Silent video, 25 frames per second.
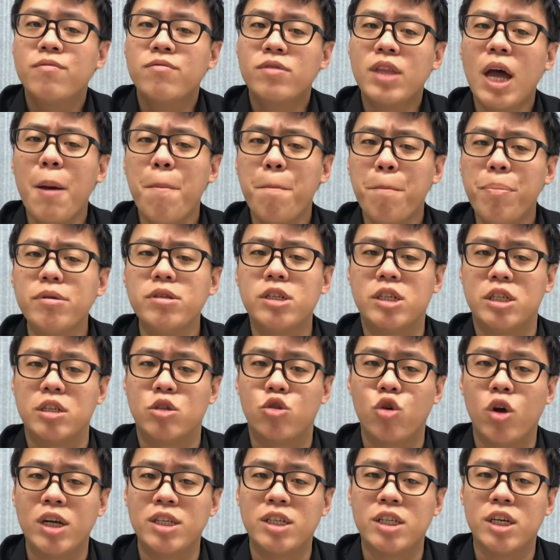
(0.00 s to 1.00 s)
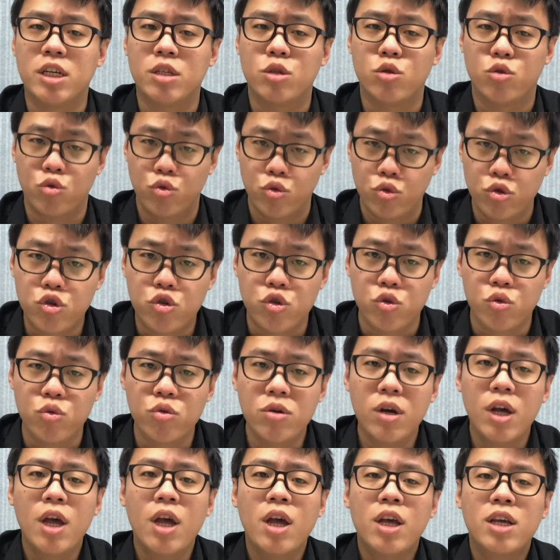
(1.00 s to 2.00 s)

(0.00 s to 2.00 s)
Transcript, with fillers: 但不只推荐读书，